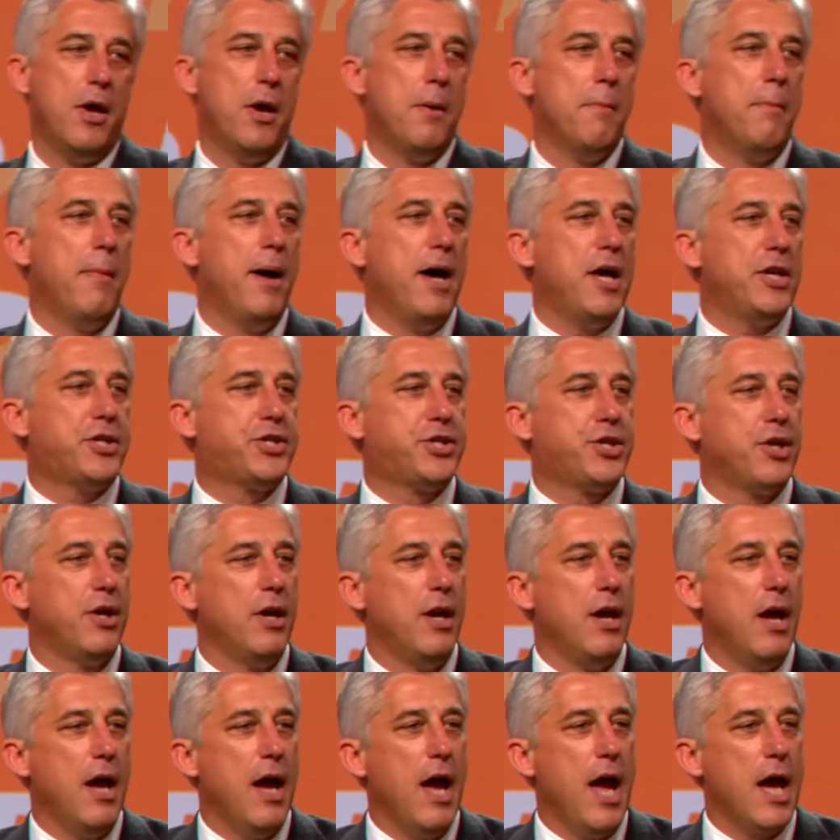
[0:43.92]
mas
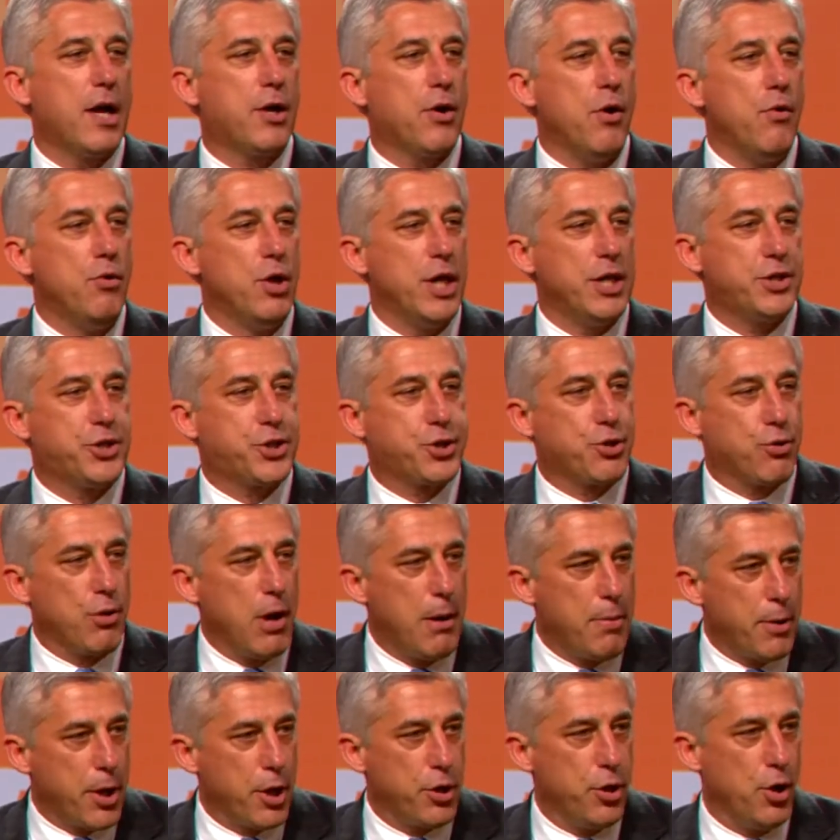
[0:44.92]
é com estes
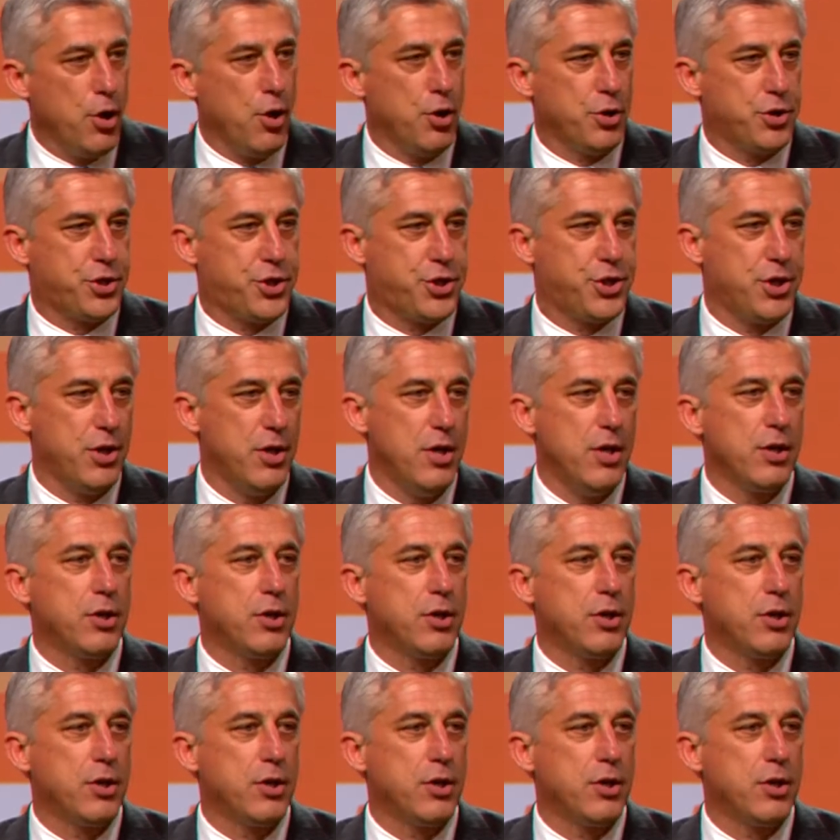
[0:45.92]
colaboradores